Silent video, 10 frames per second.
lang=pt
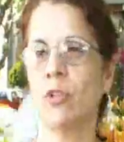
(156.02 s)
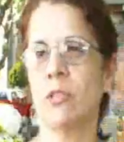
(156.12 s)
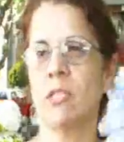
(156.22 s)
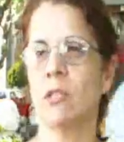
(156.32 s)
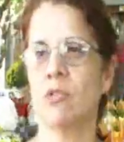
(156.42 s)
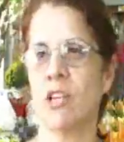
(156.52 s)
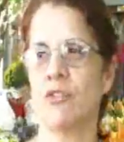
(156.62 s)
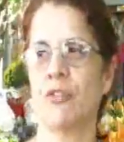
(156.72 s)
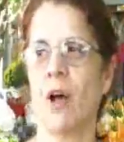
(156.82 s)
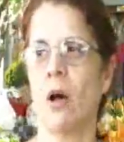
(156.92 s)
muito assim nos
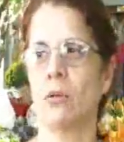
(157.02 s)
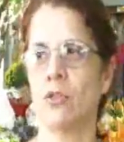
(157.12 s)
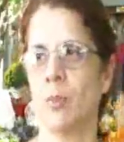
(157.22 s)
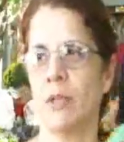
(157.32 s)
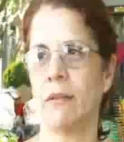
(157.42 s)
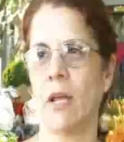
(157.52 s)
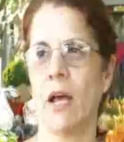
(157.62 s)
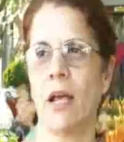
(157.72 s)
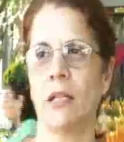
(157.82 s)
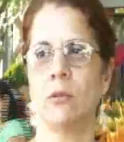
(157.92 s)
asfaltos,
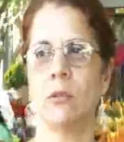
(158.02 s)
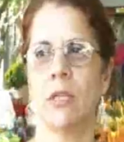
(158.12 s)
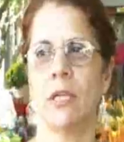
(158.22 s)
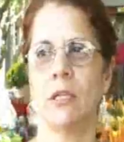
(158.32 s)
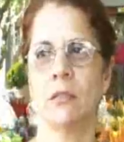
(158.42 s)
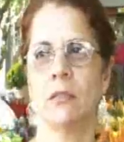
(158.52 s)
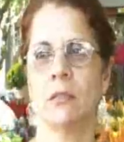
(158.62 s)
pintado, né?